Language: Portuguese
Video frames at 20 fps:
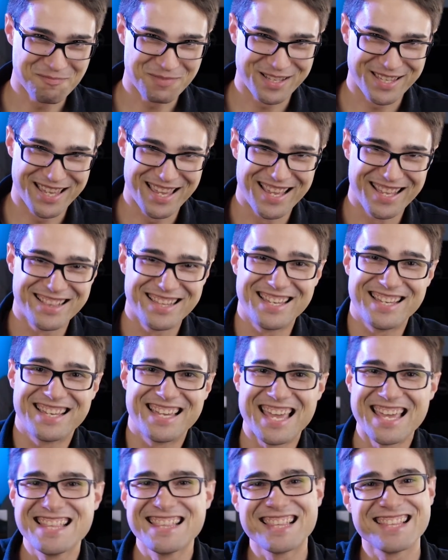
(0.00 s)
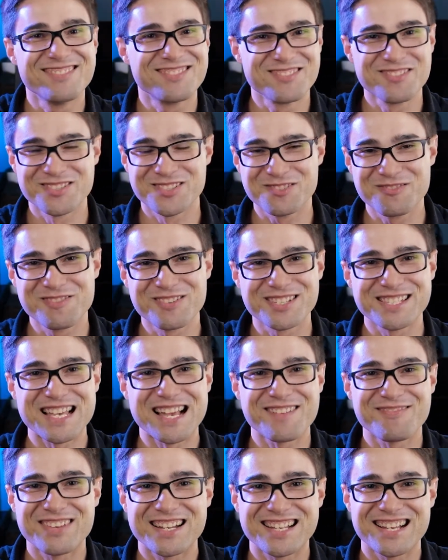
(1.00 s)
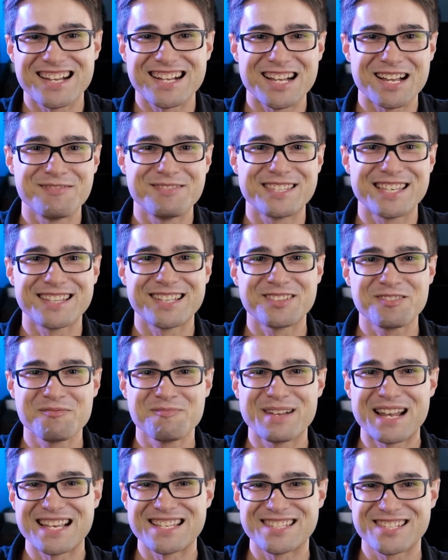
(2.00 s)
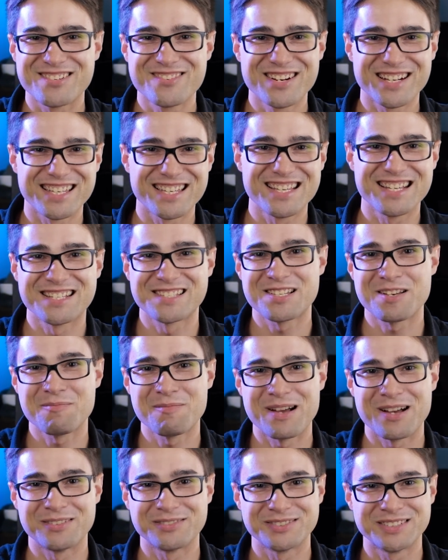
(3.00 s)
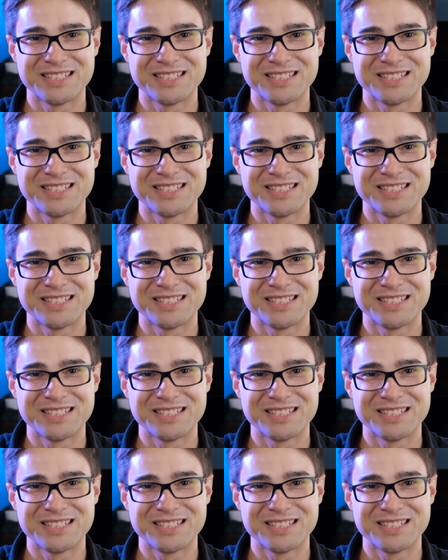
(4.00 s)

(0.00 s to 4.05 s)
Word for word: Porque ninguém costuma usar a camiseta do Brasil aqui em Caçapava.